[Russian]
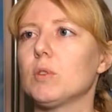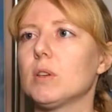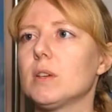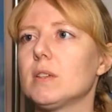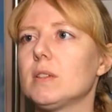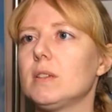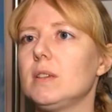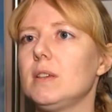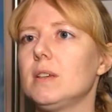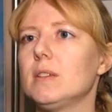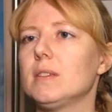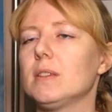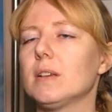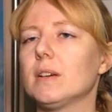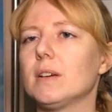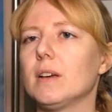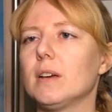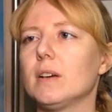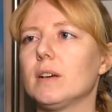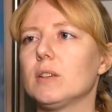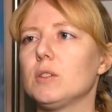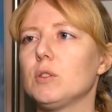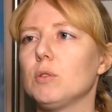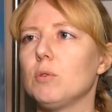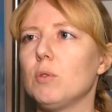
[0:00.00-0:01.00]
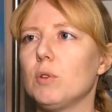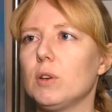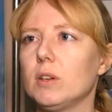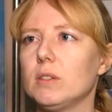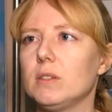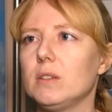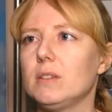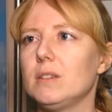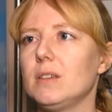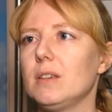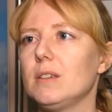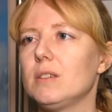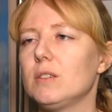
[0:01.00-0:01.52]
У нас есть такая категория
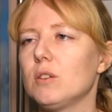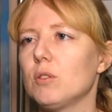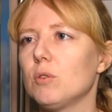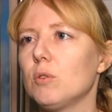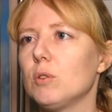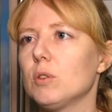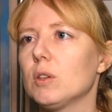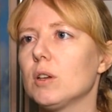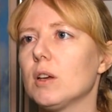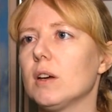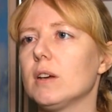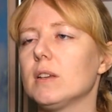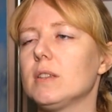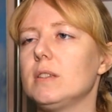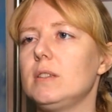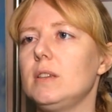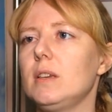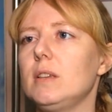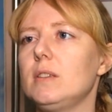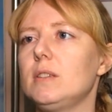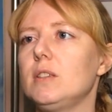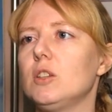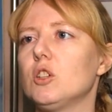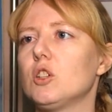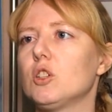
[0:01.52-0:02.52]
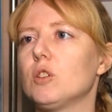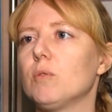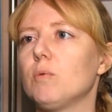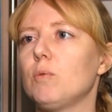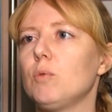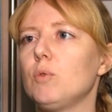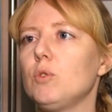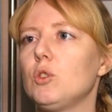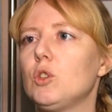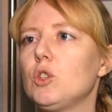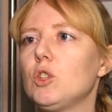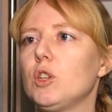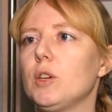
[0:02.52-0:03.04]
детей-сирот, как дети,
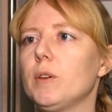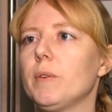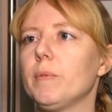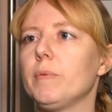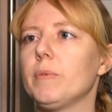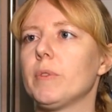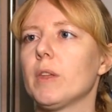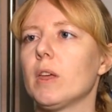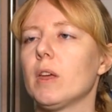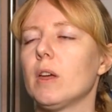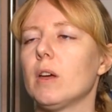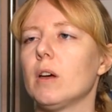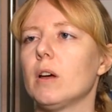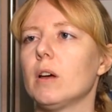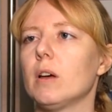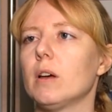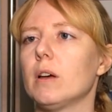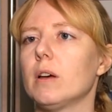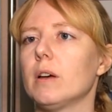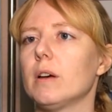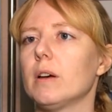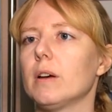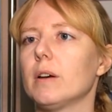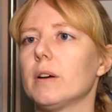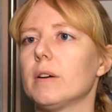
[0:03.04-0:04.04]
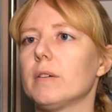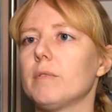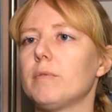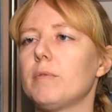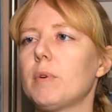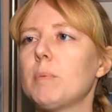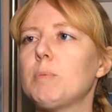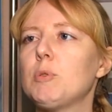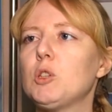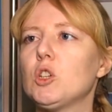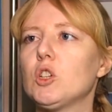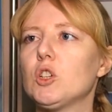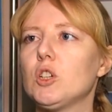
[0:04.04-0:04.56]
живущие Э, в
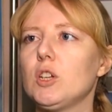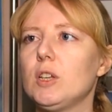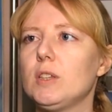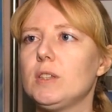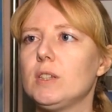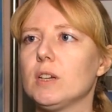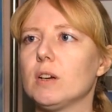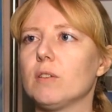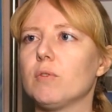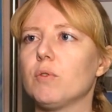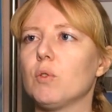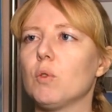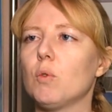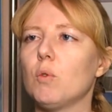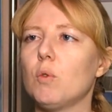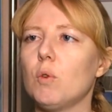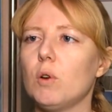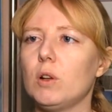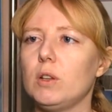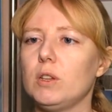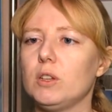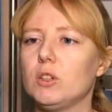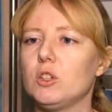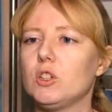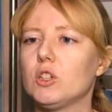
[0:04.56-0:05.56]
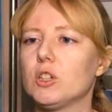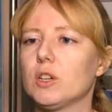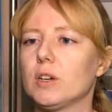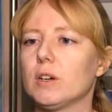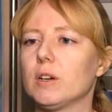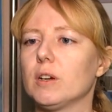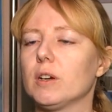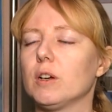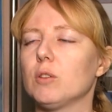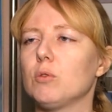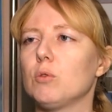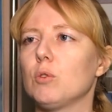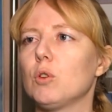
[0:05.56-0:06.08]
общежитиях, в
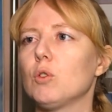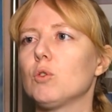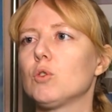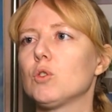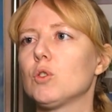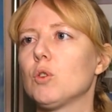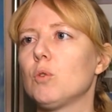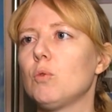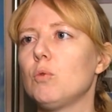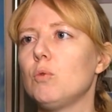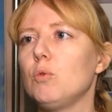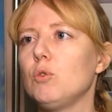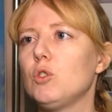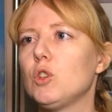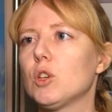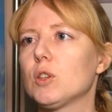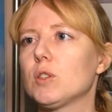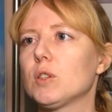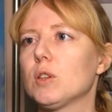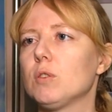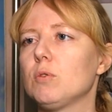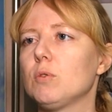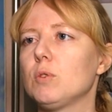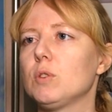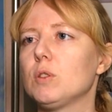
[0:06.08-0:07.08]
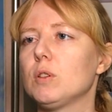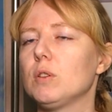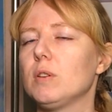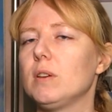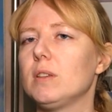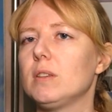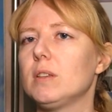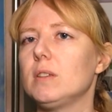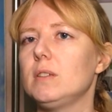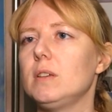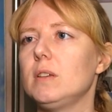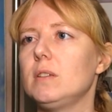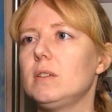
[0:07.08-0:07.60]
колледжах, которые уже учатся. То есть
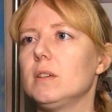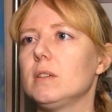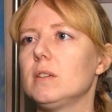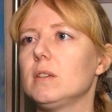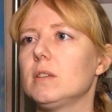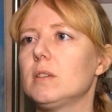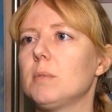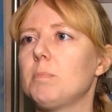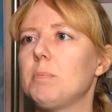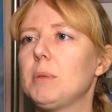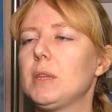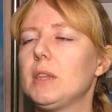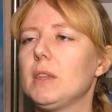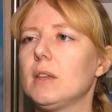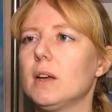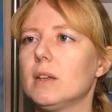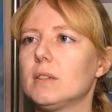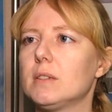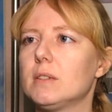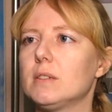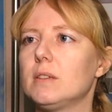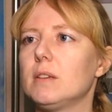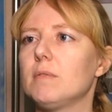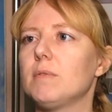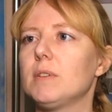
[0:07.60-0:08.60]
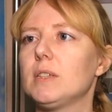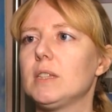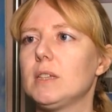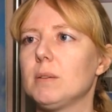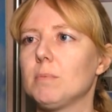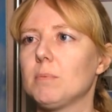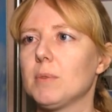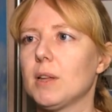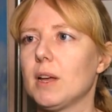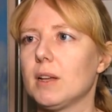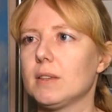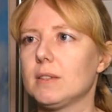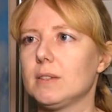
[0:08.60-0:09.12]
это дети где-то
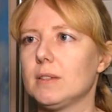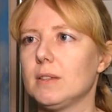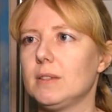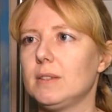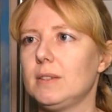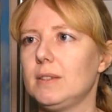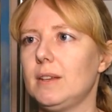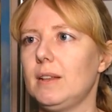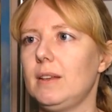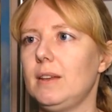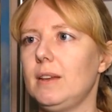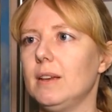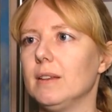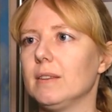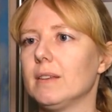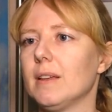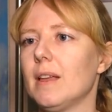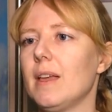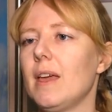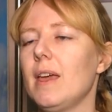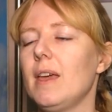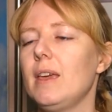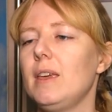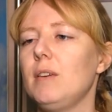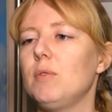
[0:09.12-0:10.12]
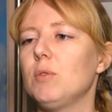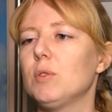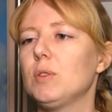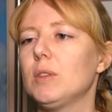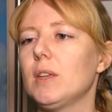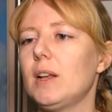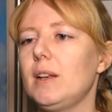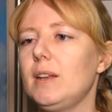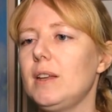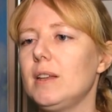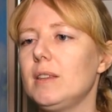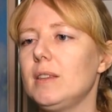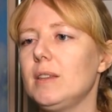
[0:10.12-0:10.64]
15-18 лет. И вот
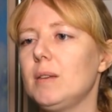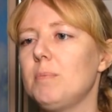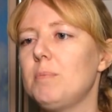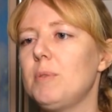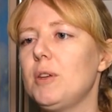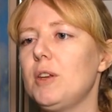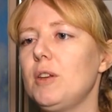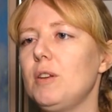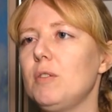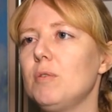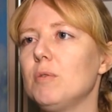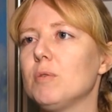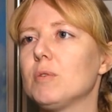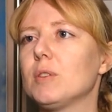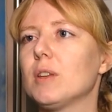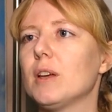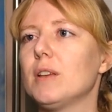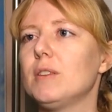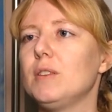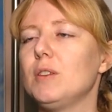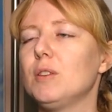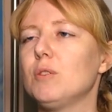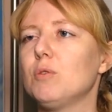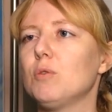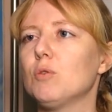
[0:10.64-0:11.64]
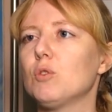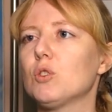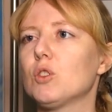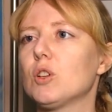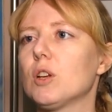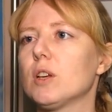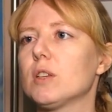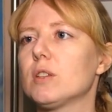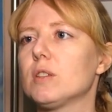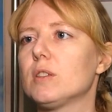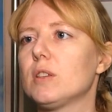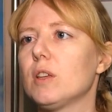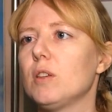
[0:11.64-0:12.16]
на летний период они тоже
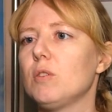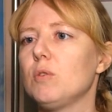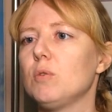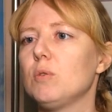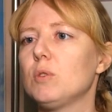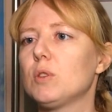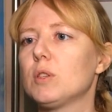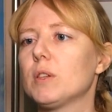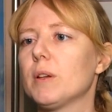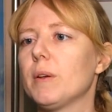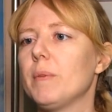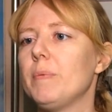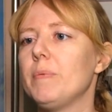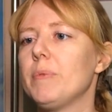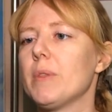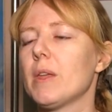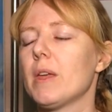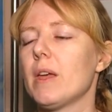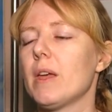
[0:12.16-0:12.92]
остаются